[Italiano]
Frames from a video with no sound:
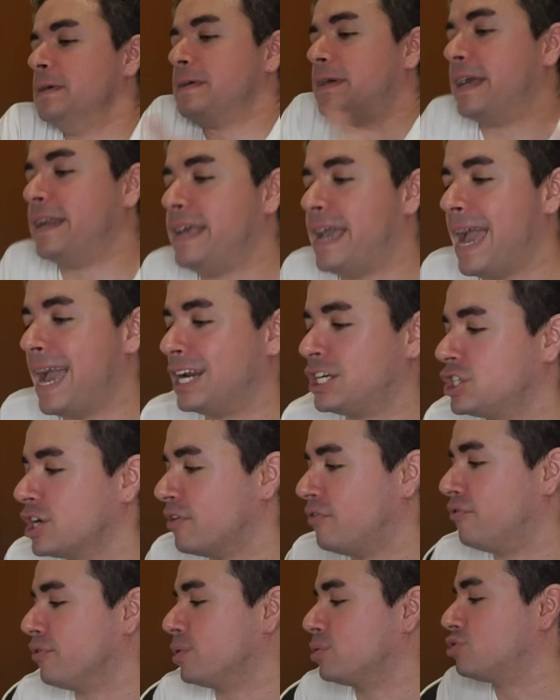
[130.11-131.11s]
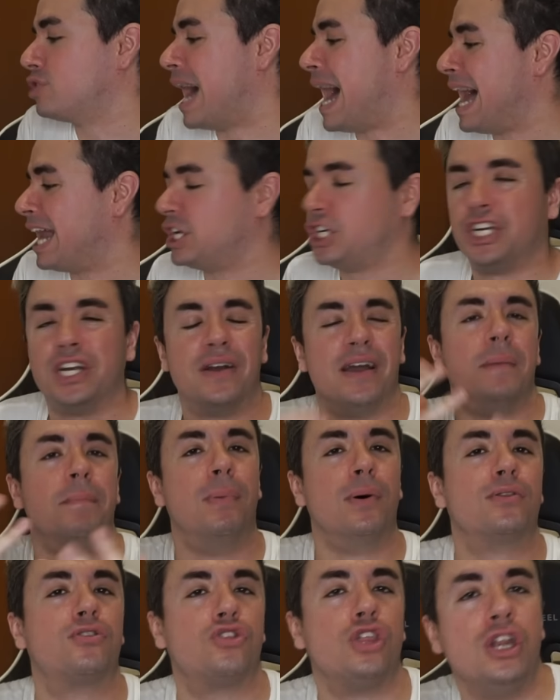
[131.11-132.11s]
che riesce a fruttarci quel
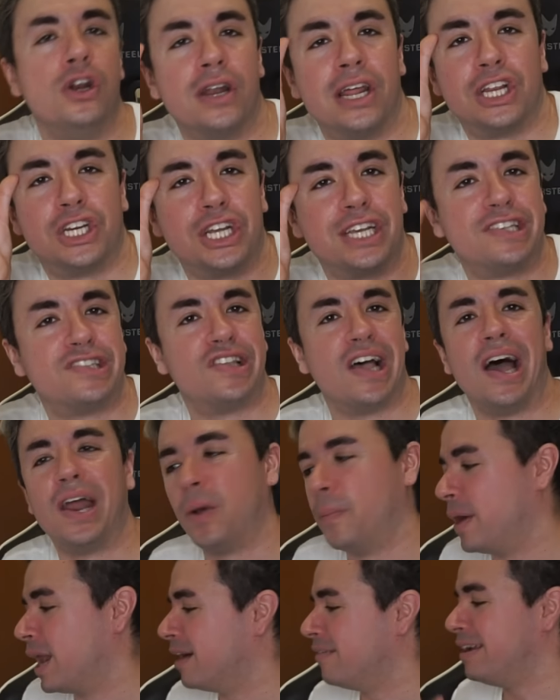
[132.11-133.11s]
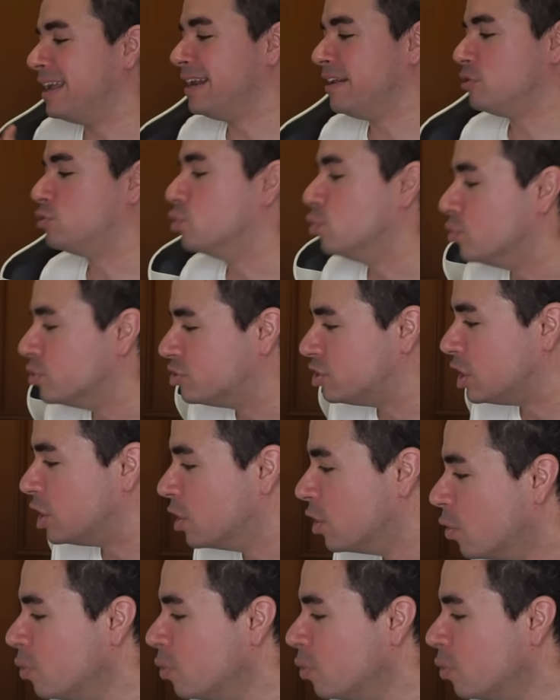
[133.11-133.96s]
bottino necessario per averli tutti.